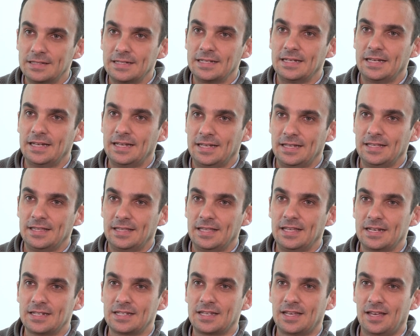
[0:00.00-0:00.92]
eh,
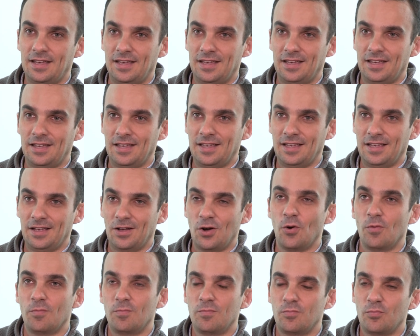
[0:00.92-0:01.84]
tienes que
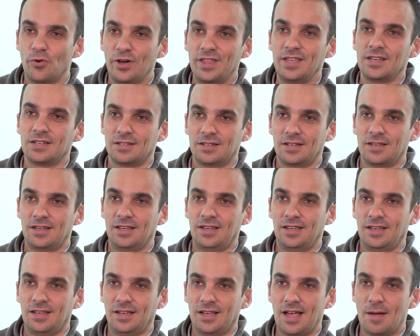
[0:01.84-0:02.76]
o puedes
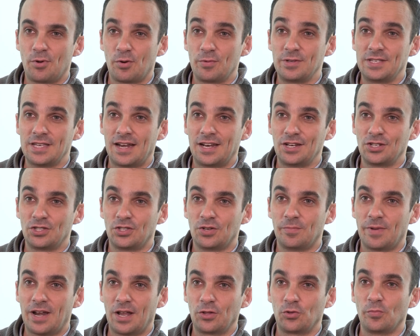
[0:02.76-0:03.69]
eh, aprovechar
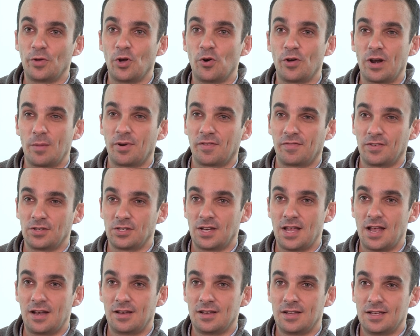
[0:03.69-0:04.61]
esto para tu mejora
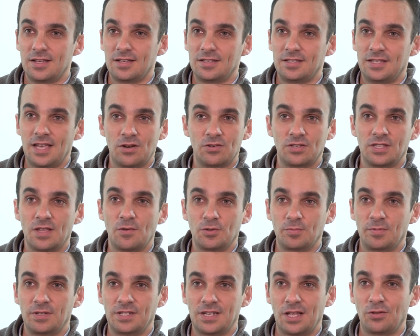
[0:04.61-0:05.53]
profesional. Ya no
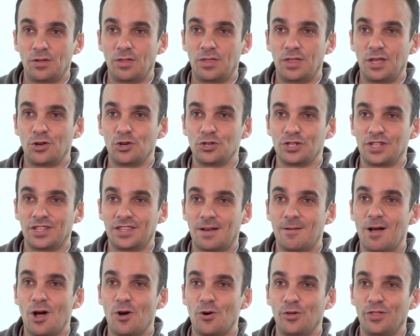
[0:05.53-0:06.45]
estamos pensando en ciclos de
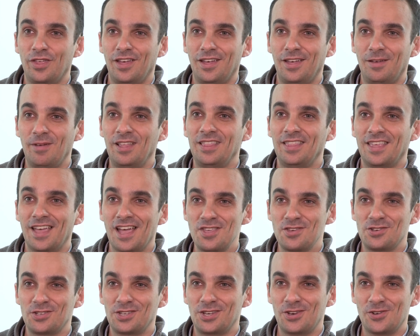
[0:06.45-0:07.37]
trabajo de 20
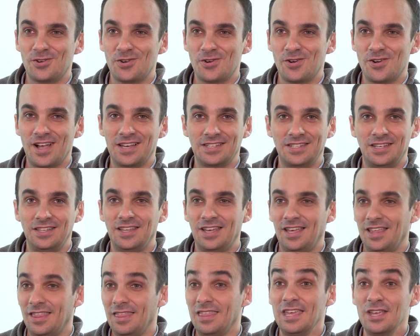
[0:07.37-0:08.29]
años, sino casi
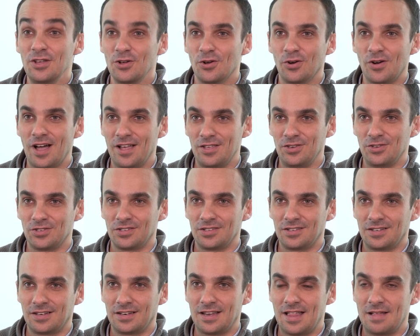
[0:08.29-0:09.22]
de 5 años
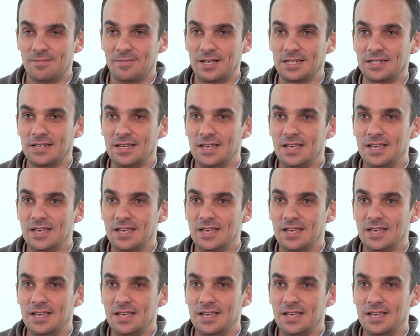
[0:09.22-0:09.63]
nada más.